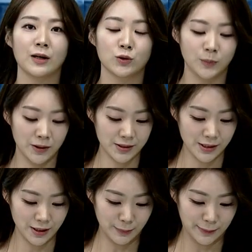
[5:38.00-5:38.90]
두
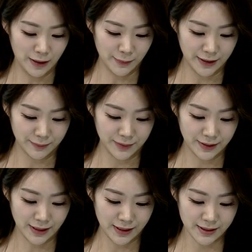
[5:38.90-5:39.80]
번째
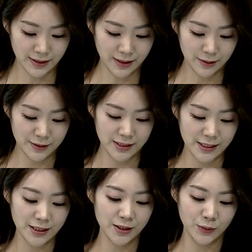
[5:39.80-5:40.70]
말말말입니다. 스카 데이비스
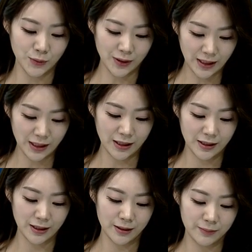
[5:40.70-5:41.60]
CEO가
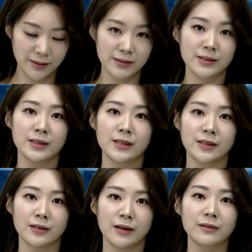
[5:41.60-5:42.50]
이
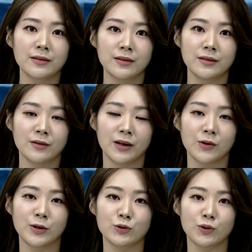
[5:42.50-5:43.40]
플래시 랜드
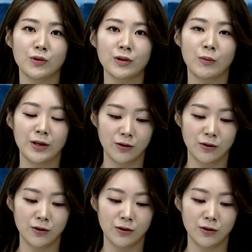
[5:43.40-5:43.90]
가격이죠.